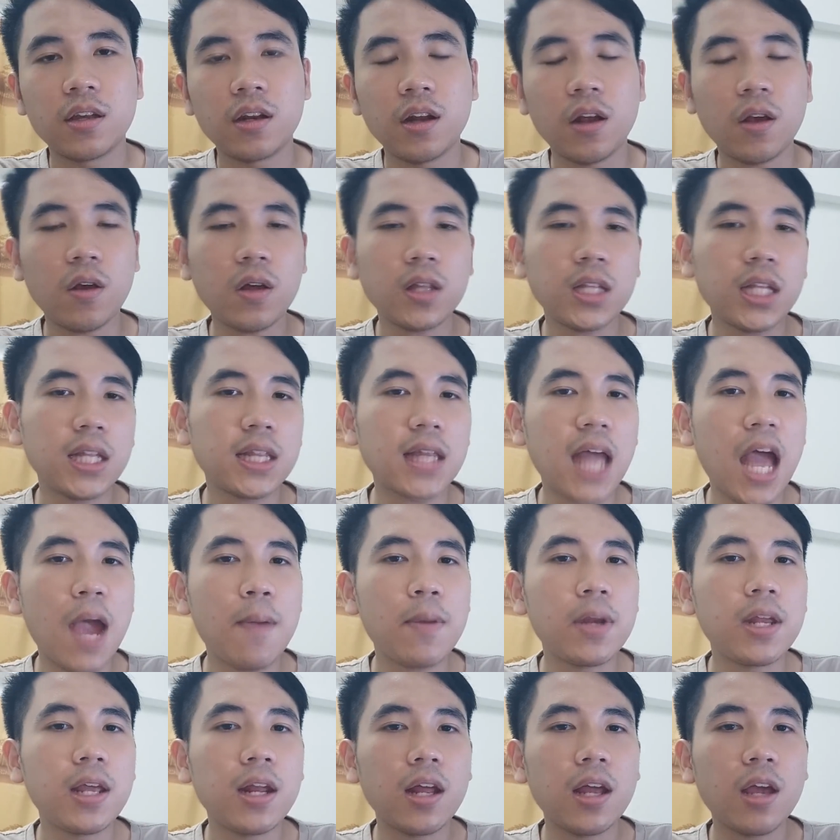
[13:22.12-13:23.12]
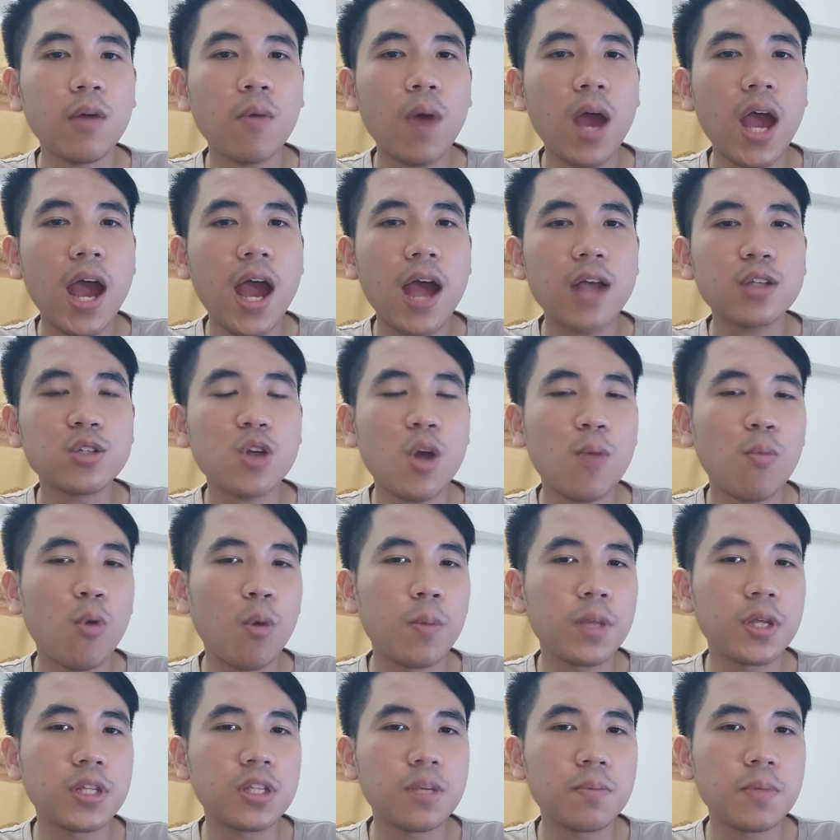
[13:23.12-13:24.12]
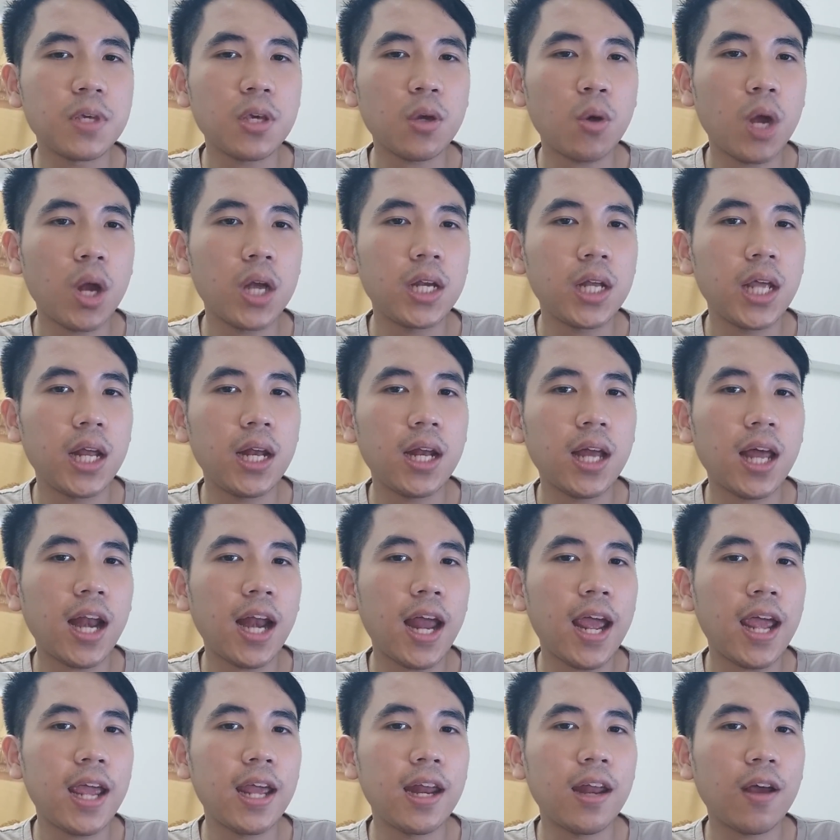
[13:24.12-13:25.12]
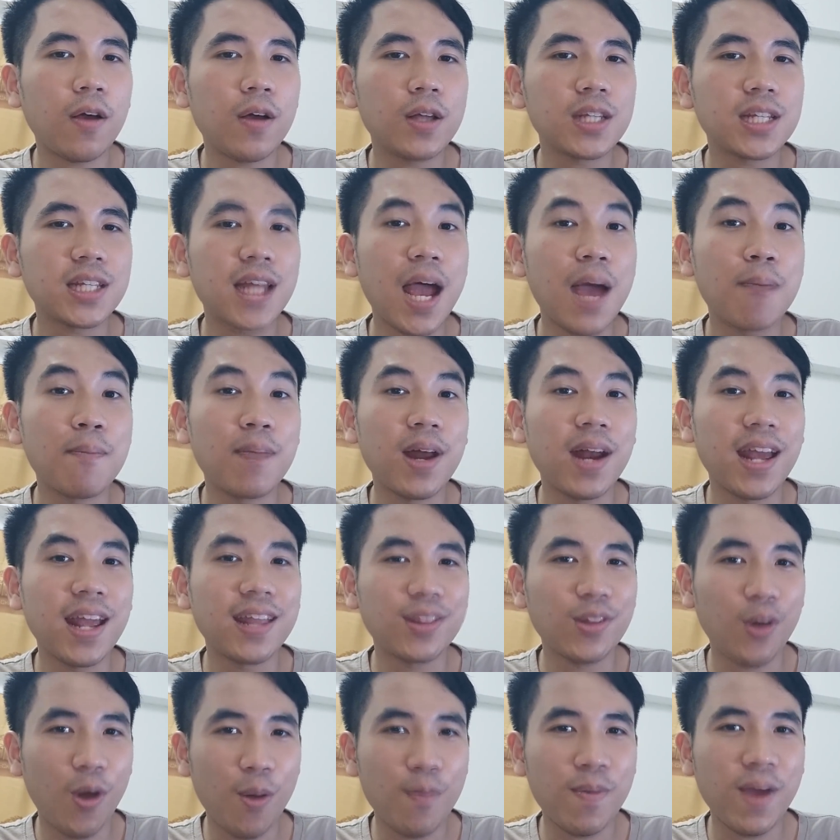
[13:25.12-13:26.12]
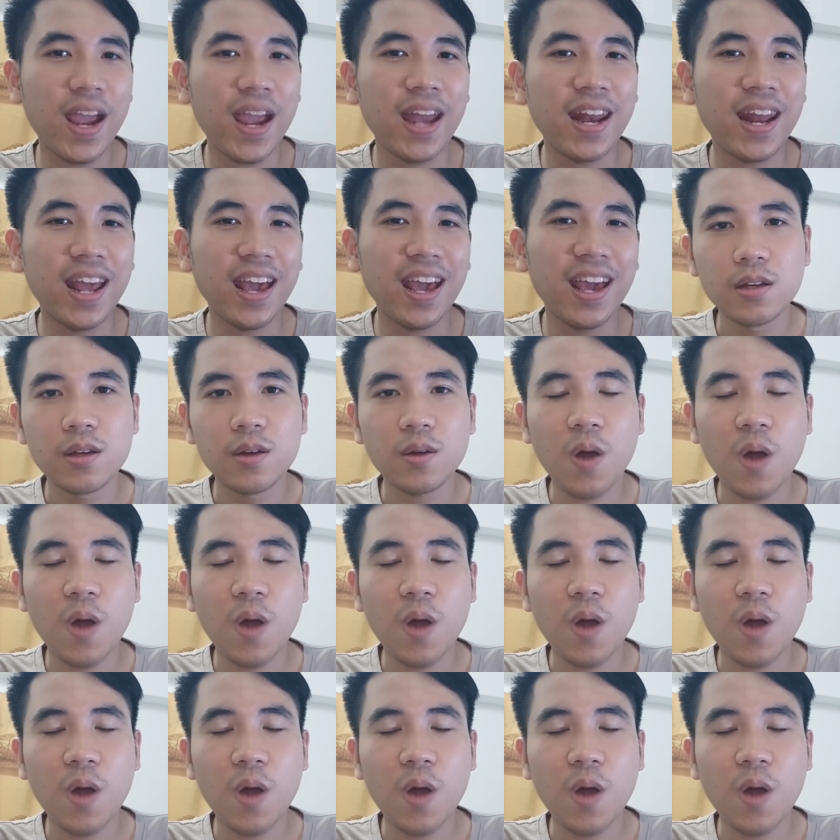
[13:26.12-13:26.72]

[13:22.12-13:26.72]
แล้วก็ติดตามไม่ดีเลยว่าช่องผมเนี่ยจะมีคอนเทนต์อะไร แล้วก็จะทำอะไรต่อไปนะฮะ